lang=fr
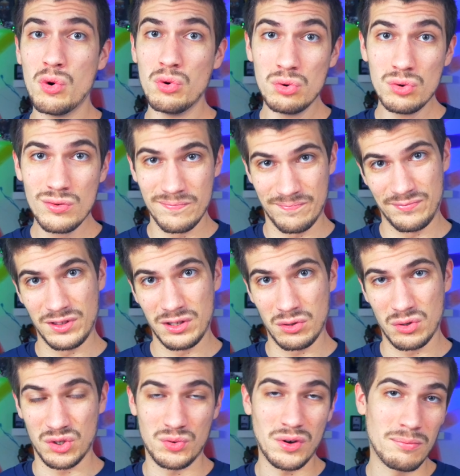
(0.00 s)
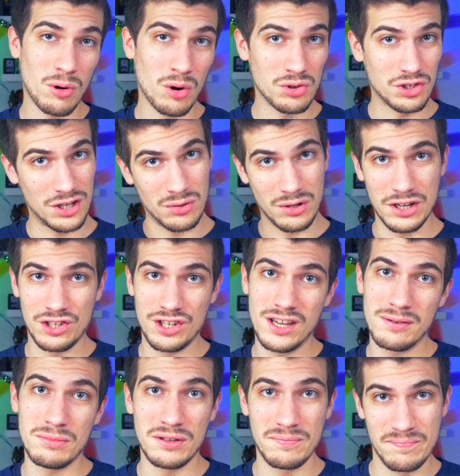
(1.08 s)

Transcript: ou que je dois le brancher en HDMI